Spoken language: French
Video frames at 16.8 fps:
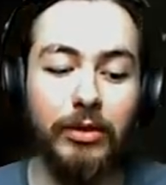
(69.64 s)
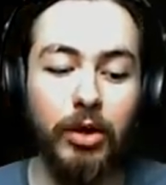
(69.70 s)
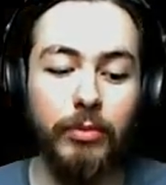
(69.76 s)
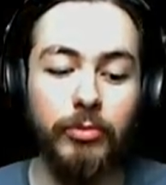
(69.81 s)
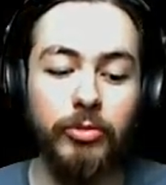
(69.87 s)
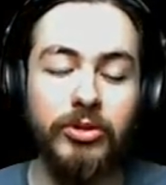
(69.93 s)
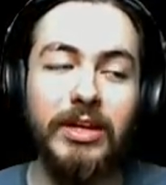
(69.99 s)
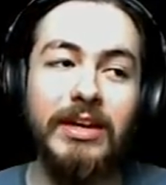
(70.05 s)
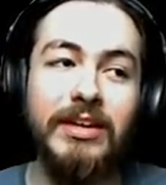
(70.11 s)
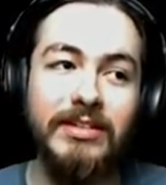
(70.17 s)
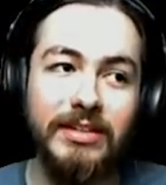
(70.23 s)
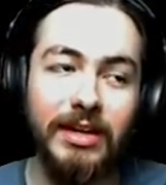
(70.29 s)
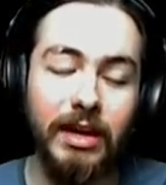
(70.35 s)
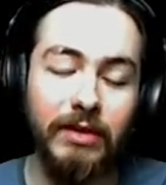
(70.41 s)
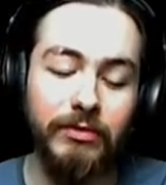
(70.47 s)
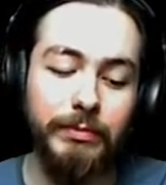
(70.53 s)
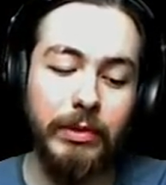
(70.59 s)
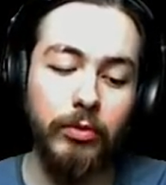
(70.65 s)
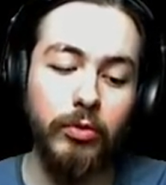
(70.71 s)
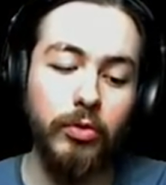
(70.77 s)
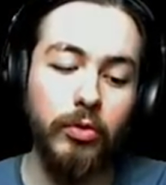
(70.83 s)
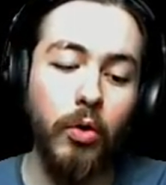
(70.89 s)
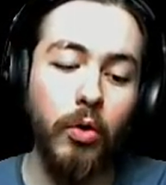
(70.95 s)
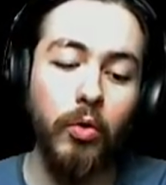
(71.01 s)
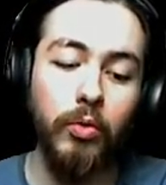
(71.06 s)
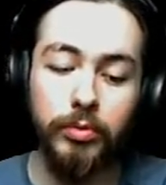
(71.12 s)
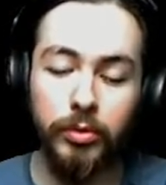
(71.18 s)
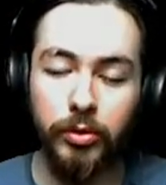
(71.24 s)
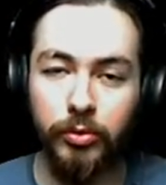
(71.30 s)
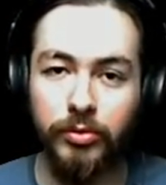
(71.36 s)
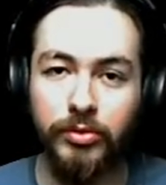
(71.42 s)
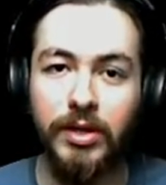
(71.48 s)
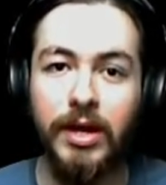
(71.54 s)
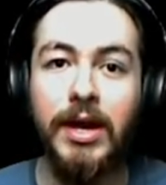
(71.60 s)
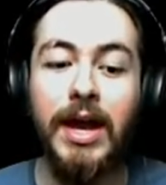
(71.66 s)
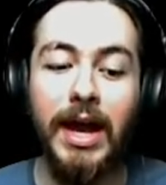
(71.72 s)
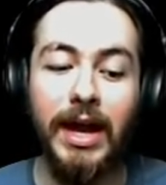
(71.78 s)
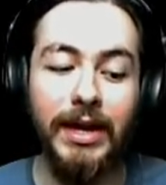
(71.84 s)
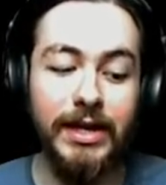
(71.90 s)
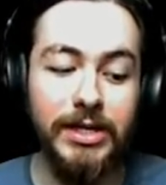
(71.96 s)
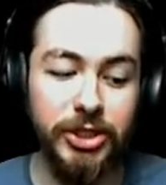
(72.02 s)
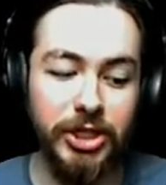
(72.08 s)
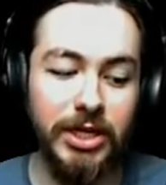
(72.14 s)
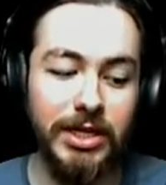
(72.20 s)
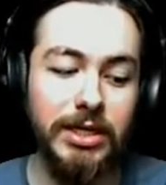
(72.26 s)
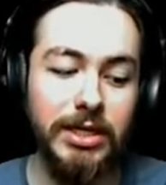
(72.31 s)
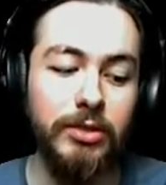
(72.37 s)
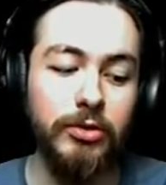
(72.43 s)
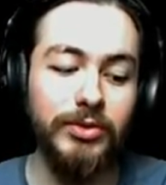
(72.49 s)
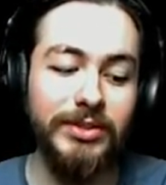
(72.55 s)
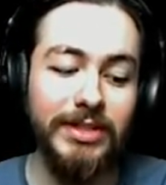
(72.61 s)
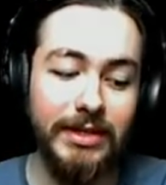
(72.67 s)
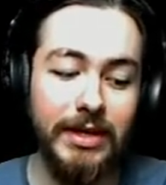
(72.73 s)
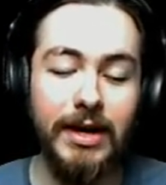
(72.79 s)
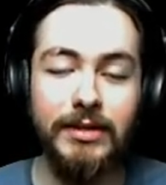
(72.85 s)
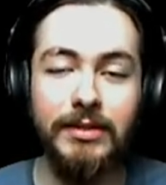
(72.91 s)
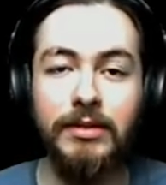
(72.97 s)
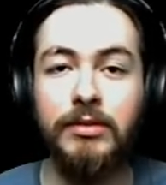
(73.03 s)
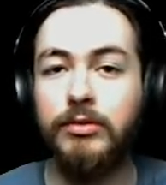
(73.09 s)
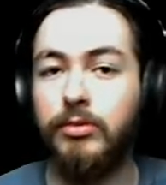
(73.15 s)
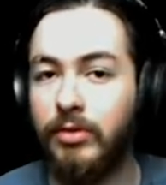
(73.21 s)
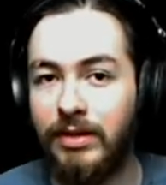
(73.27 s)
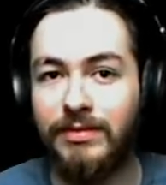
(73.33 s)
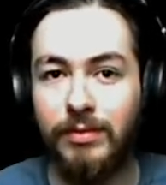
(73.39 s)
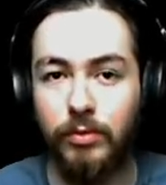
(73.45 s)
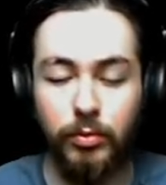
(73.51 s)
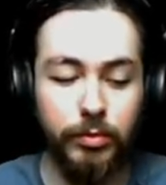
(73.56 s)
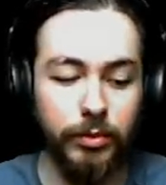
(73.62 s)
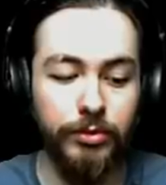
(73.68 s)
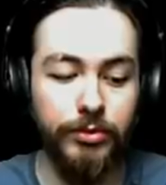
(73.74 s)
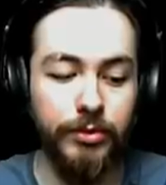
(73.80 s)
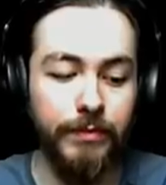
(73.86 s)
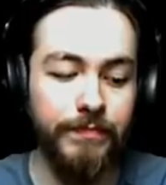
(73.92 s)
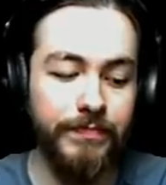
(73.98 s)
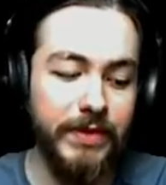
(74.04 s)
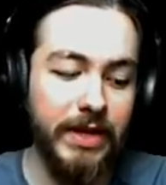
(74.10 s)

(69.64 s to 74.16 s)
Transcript: comme une esclave par le clan Ombrelune à la jungle de Tanahan dans les Salombreuses.